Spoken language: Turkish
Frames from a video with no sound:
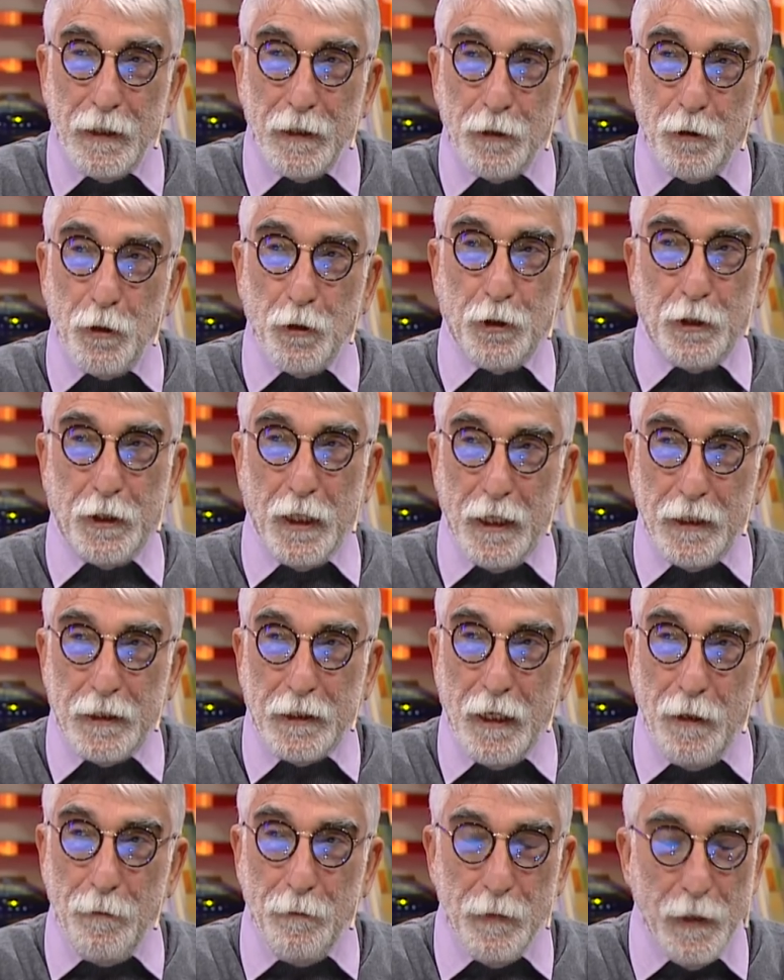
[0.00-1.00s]

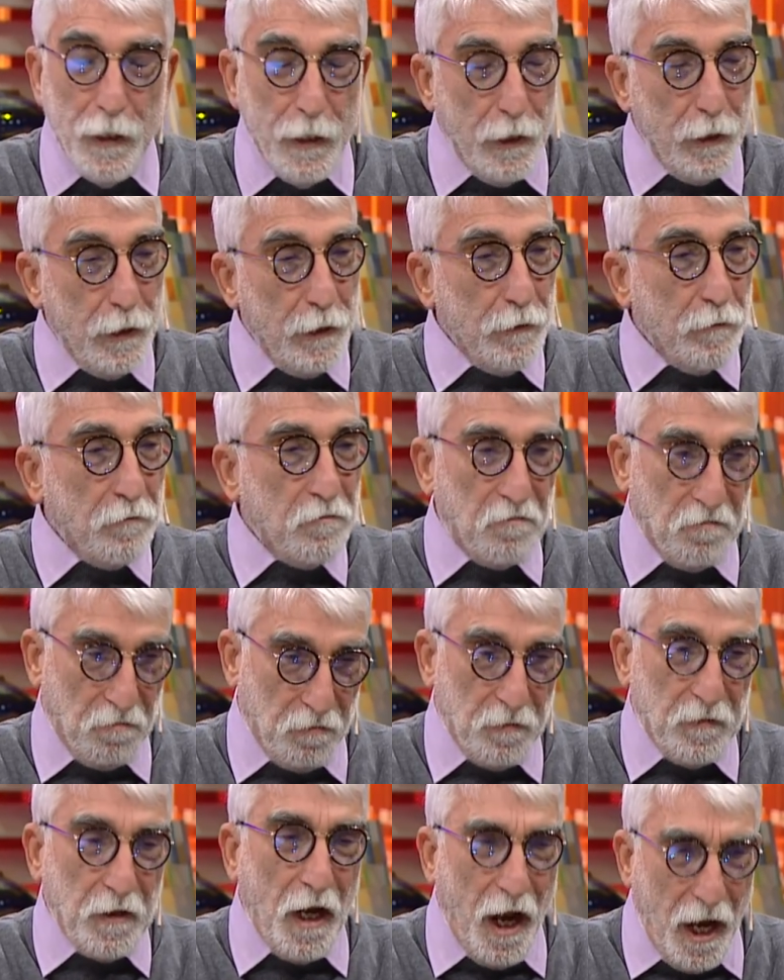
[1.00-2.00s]
göstersem
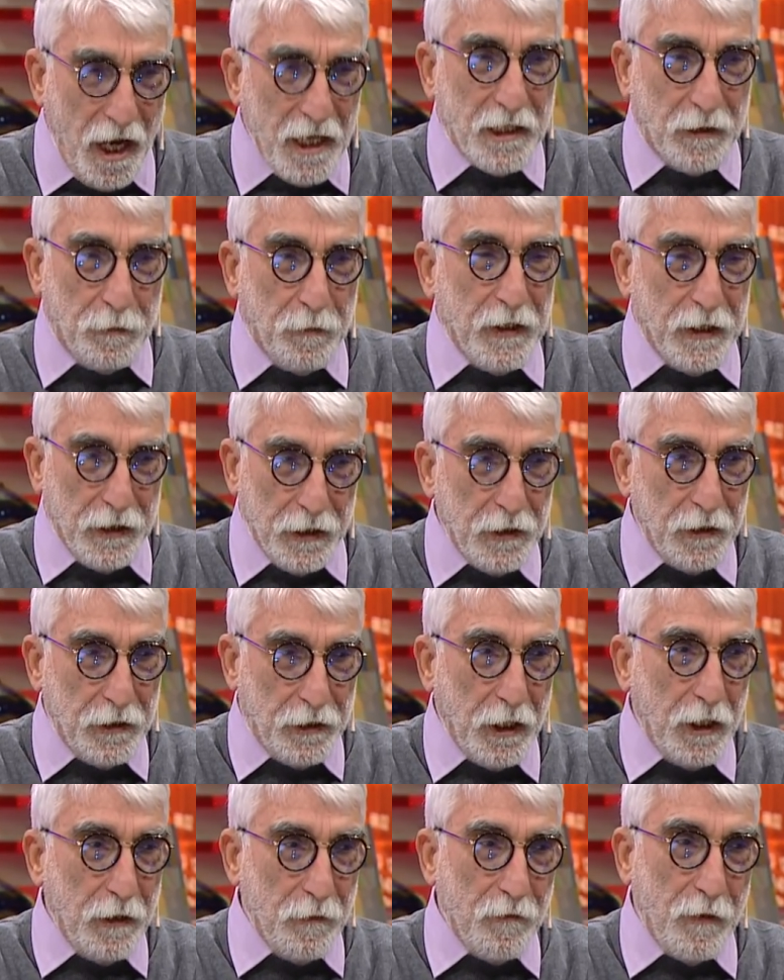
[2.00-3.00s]
az bir
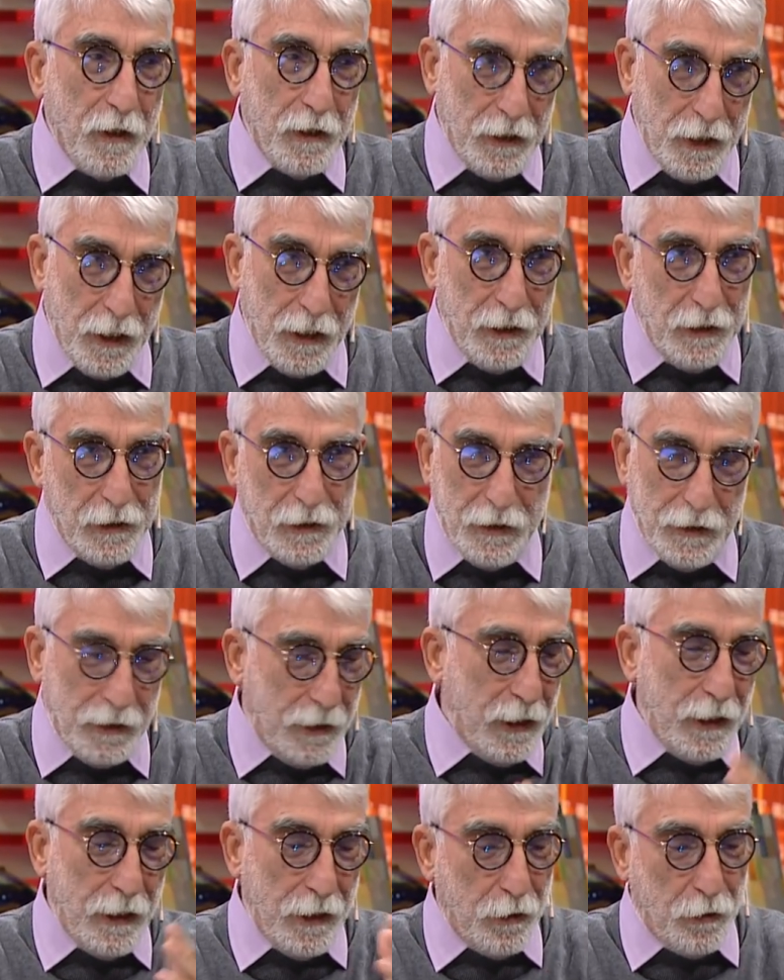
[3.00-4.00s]
şeyim var yani
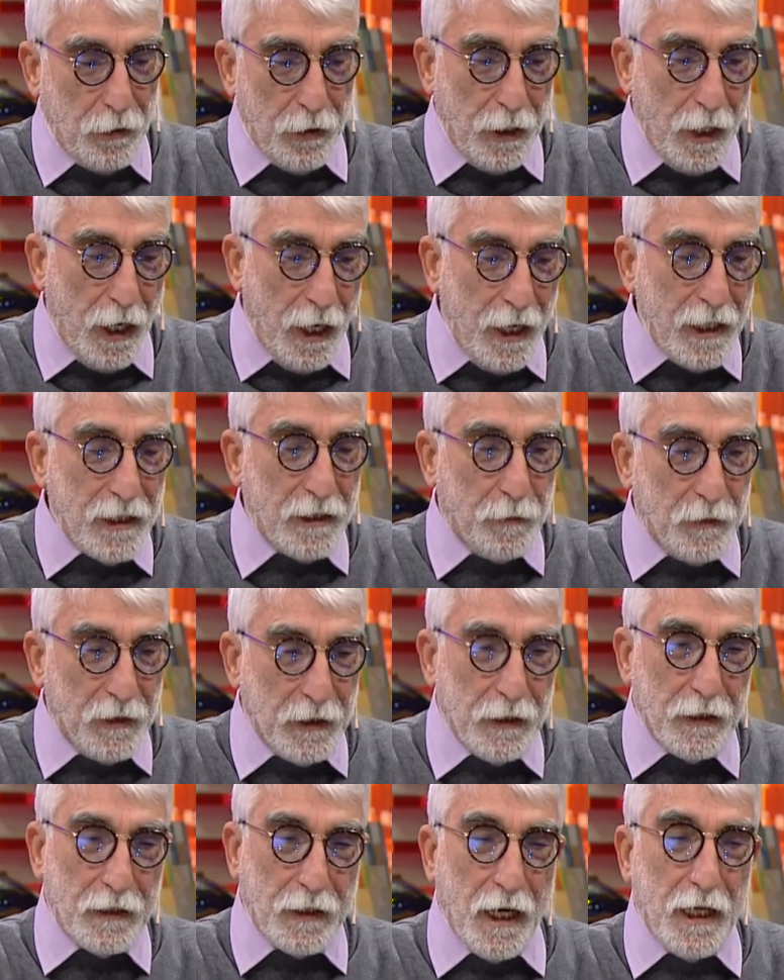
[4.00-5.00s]
sizlere göre az
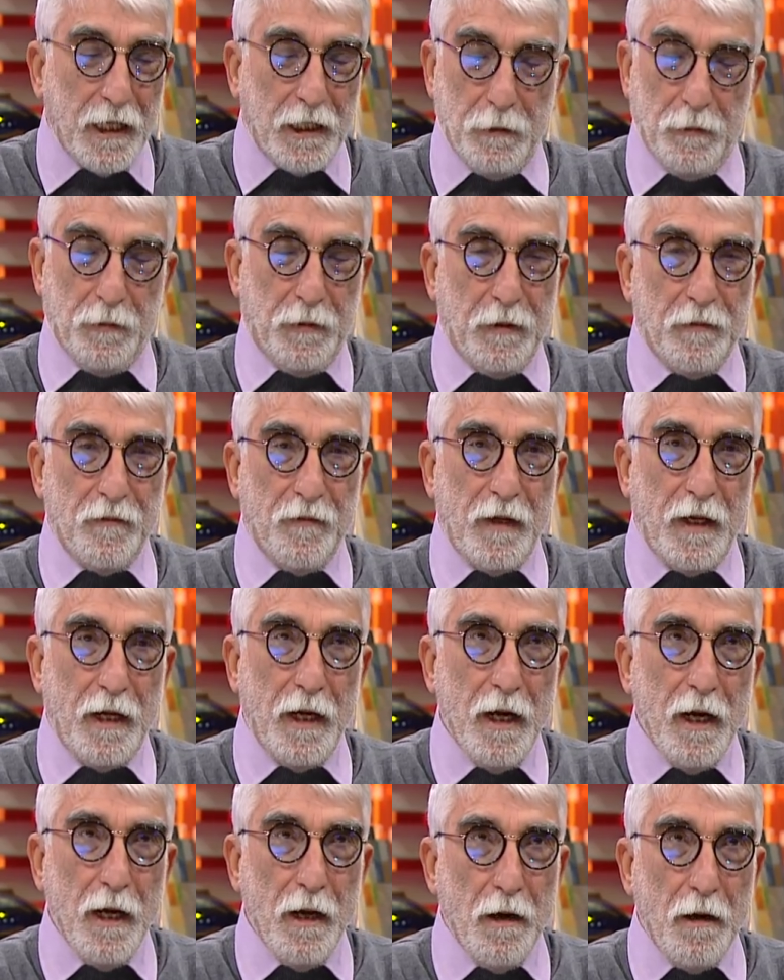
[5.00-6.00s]
bir takipçim var.
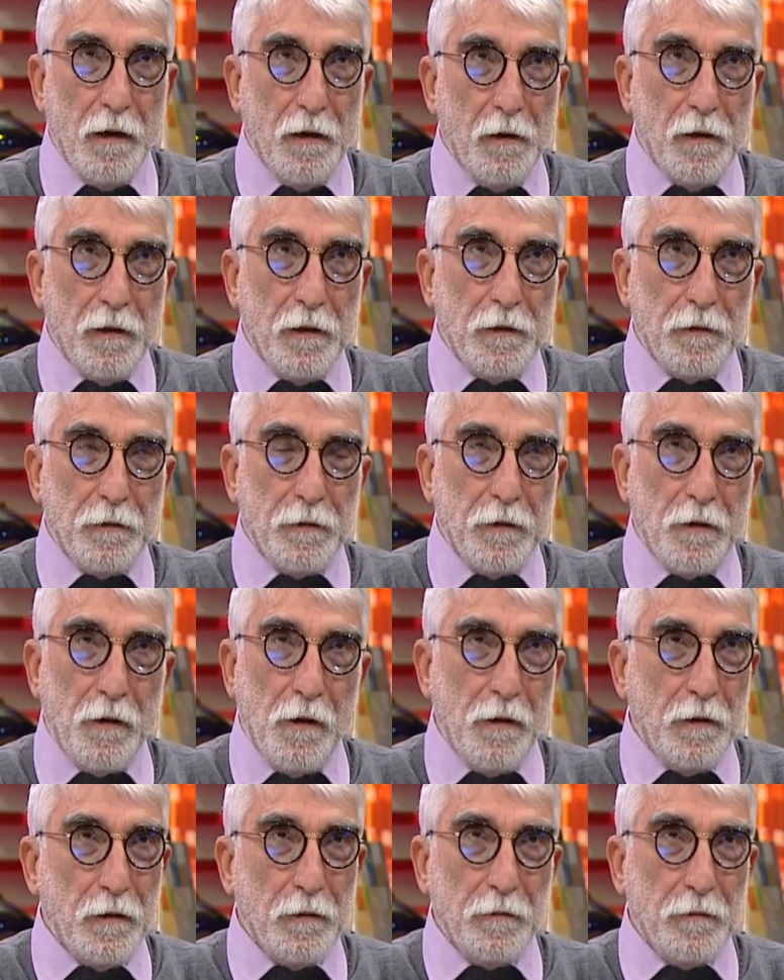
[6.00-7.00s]
E,
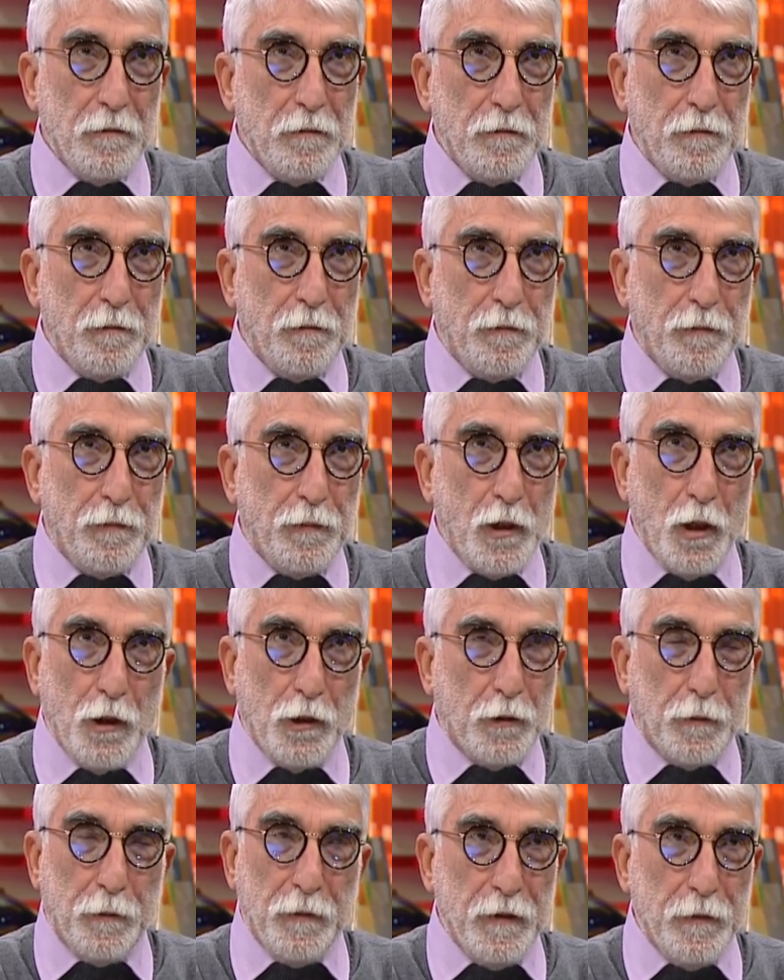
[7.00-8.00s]

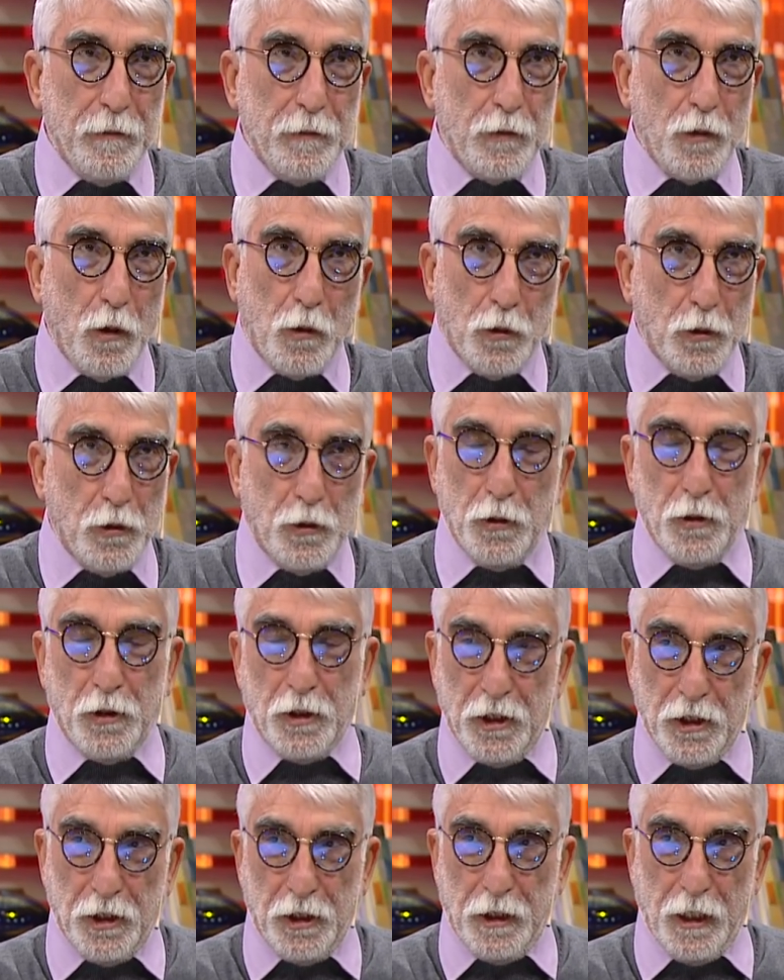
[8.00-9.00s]

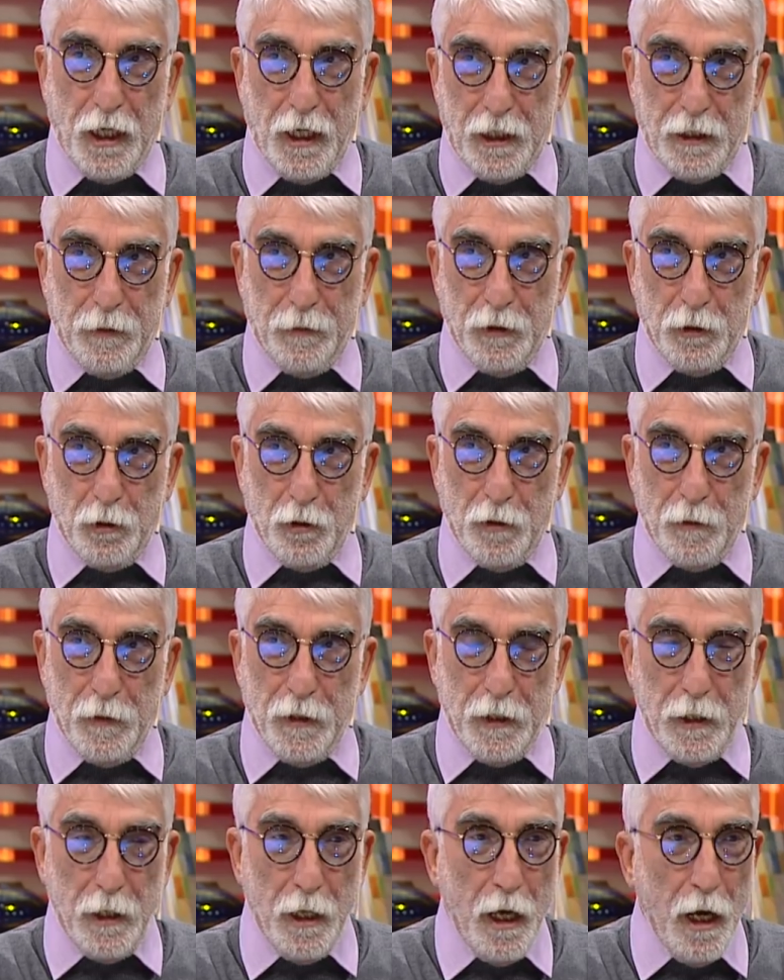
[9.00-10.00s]
14.900 kişi takip ediyor
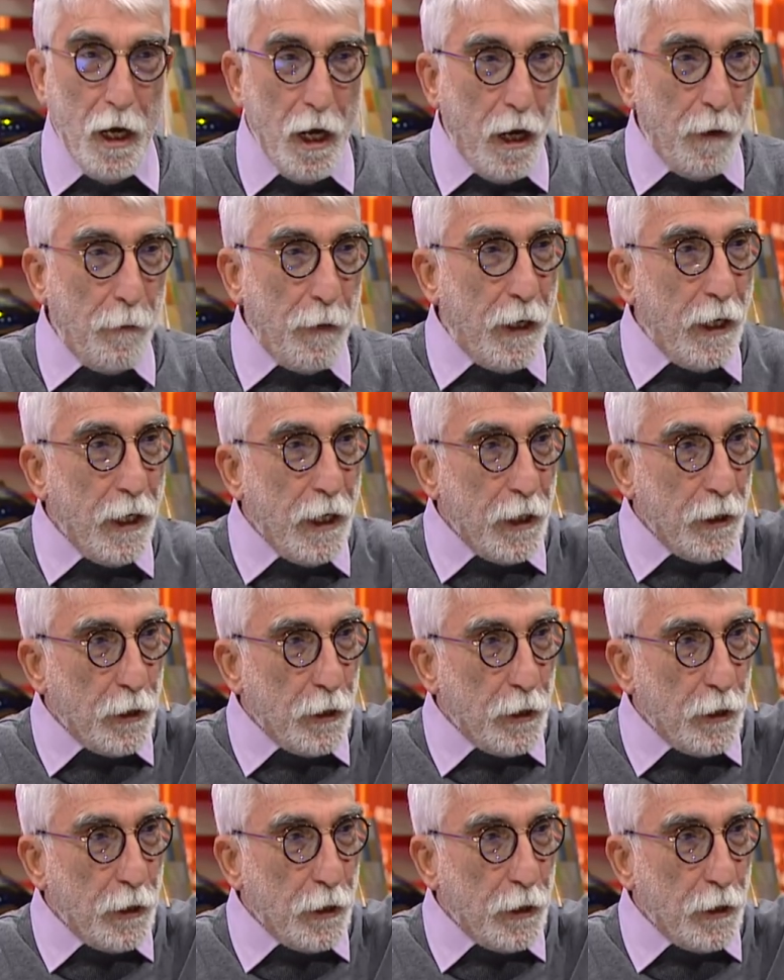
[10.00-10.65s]
beni. Ama